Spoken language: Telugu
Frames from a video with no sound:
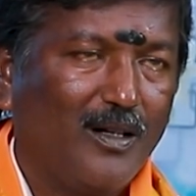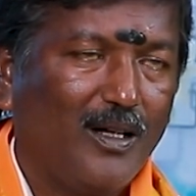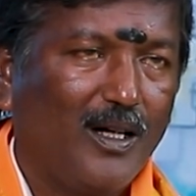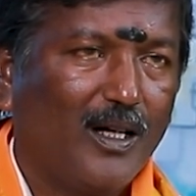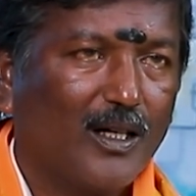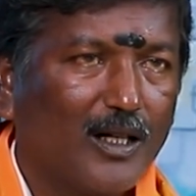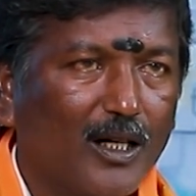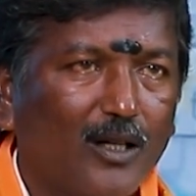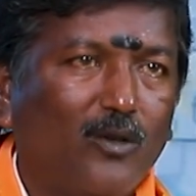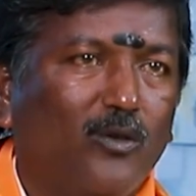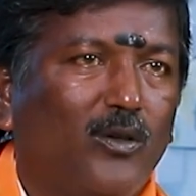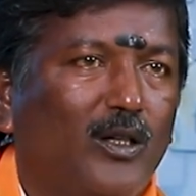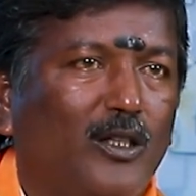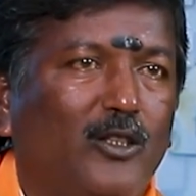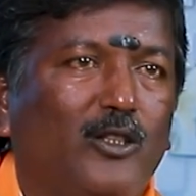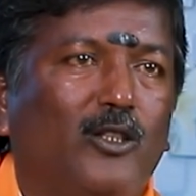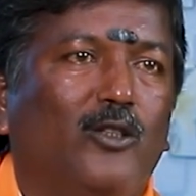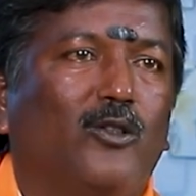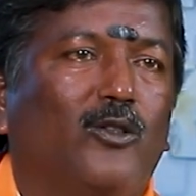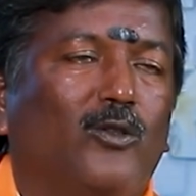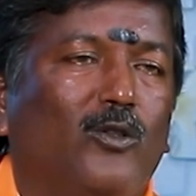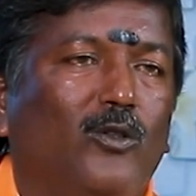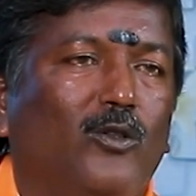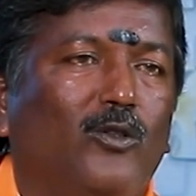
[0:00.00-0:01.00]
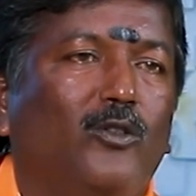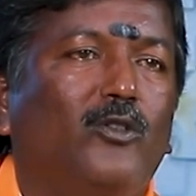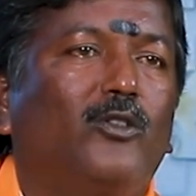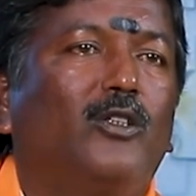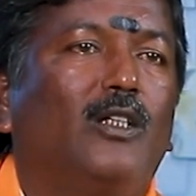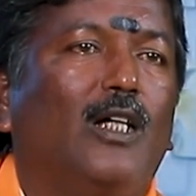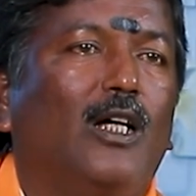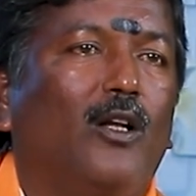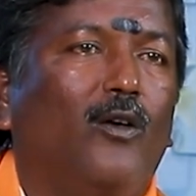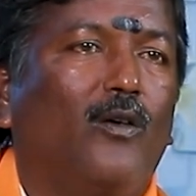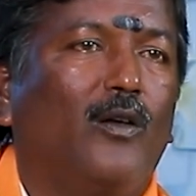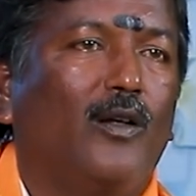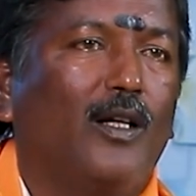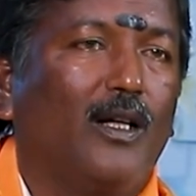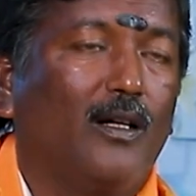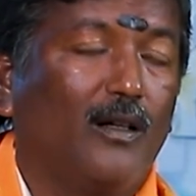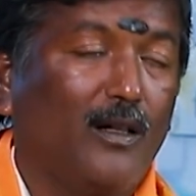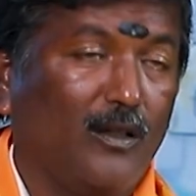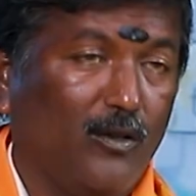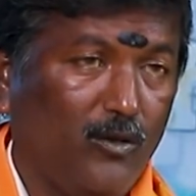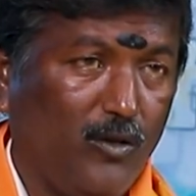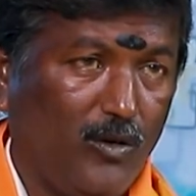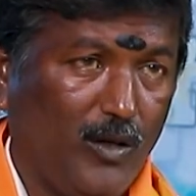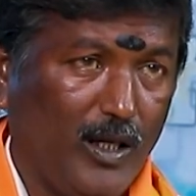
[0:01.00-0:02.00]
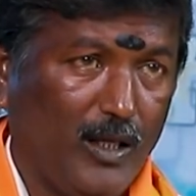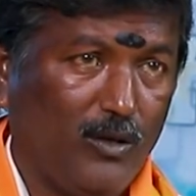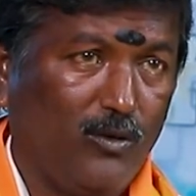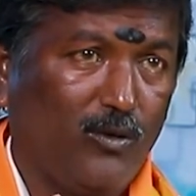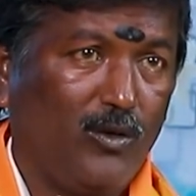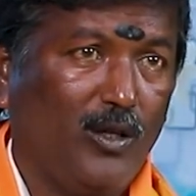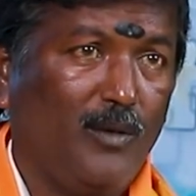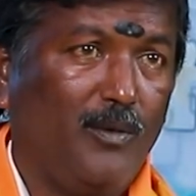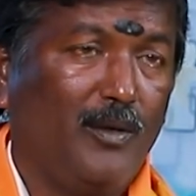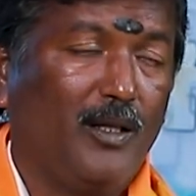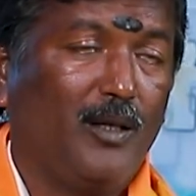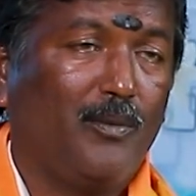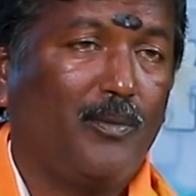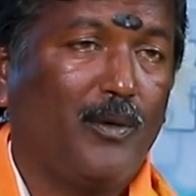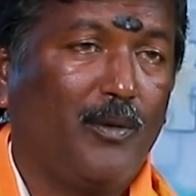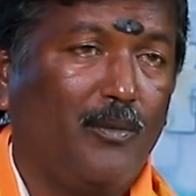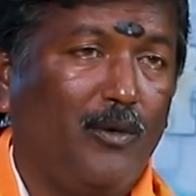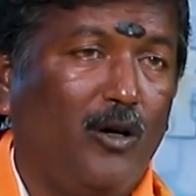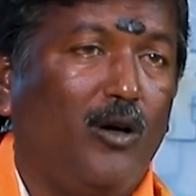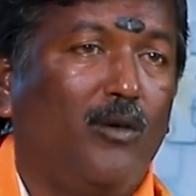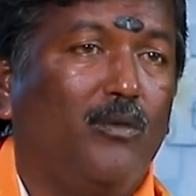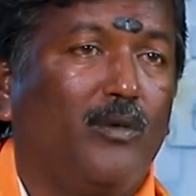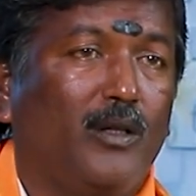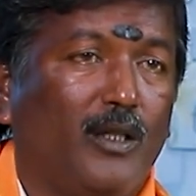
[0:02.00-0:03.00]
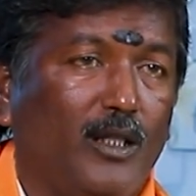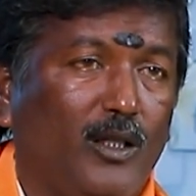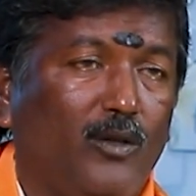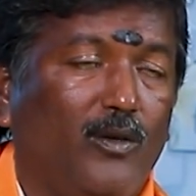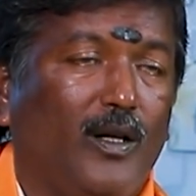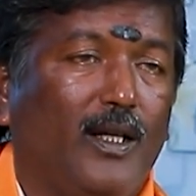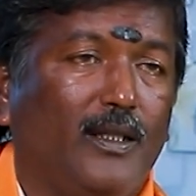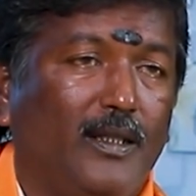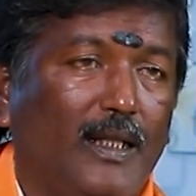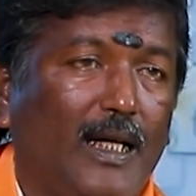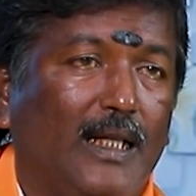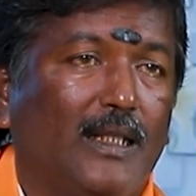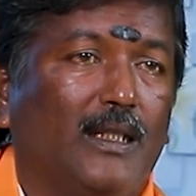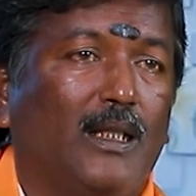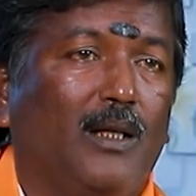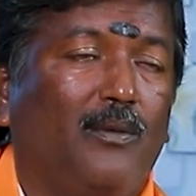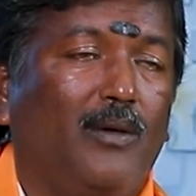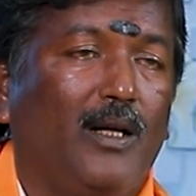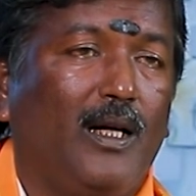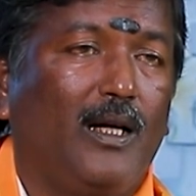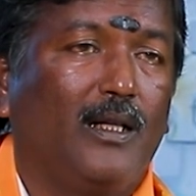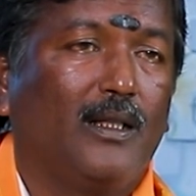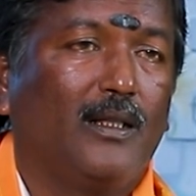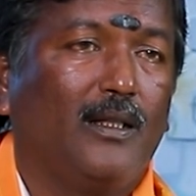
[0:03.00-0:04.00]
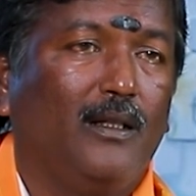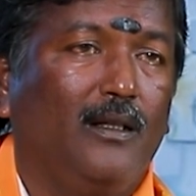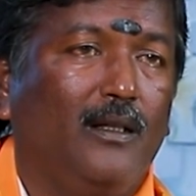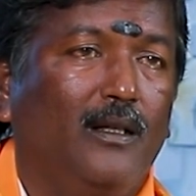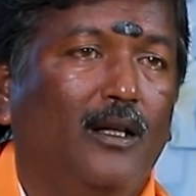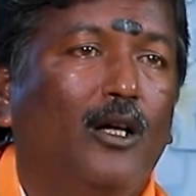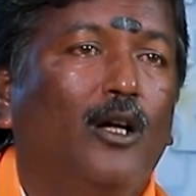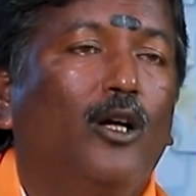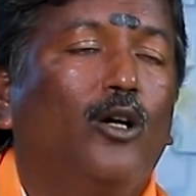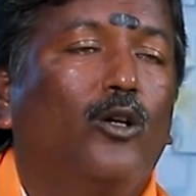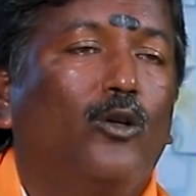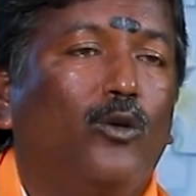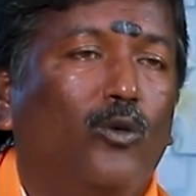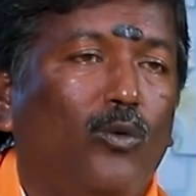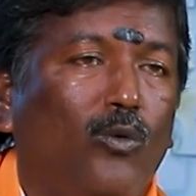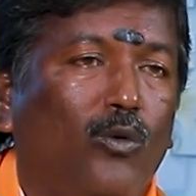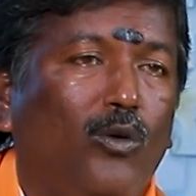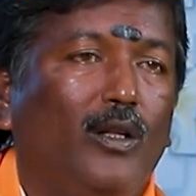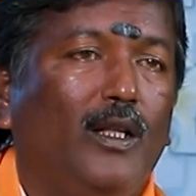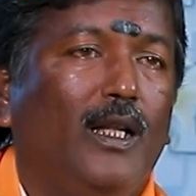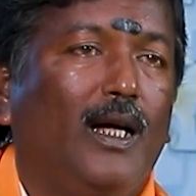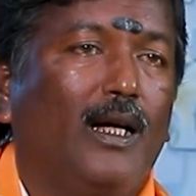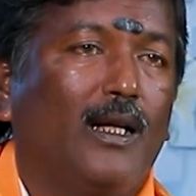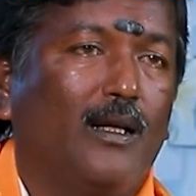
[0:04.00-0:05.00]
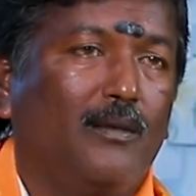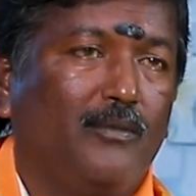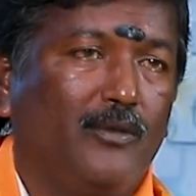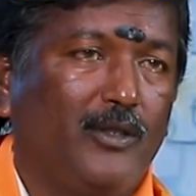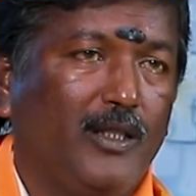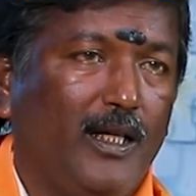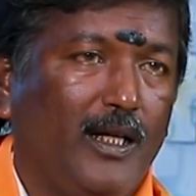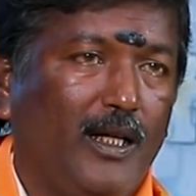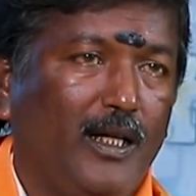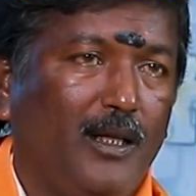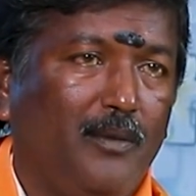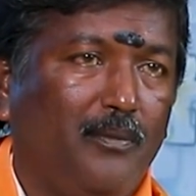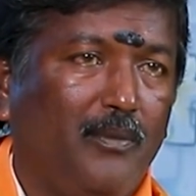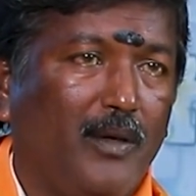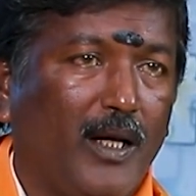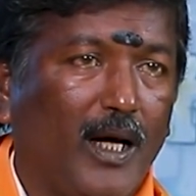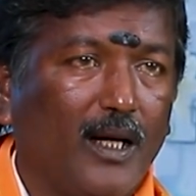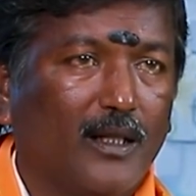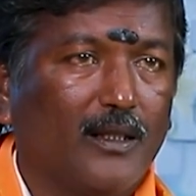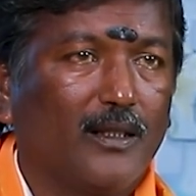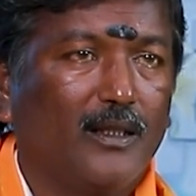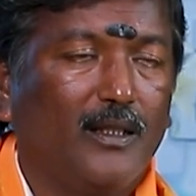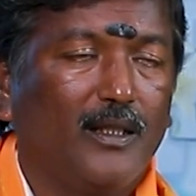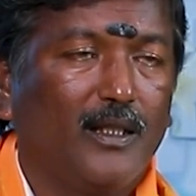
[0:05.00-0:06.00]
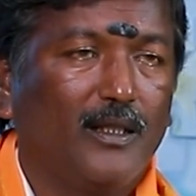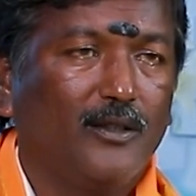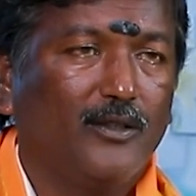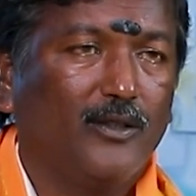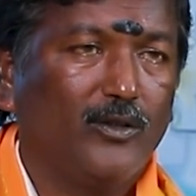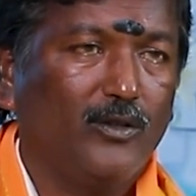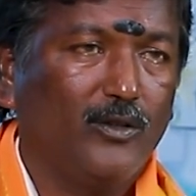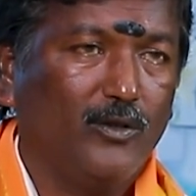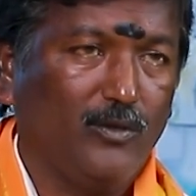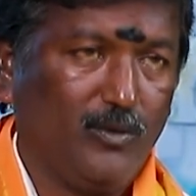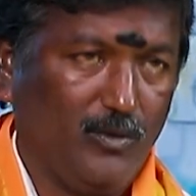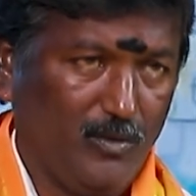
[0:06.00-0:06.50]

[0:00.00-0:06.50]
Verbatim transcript: అక్కడ కూడా చేసుకోవచ్చు చాలా వరకు అనుకూలమైన ప్రభావం ఉంటుంది వారి జాతక బలానికి నువ్వులు దానం చేయాలి బ్లాక్ డ్రెస్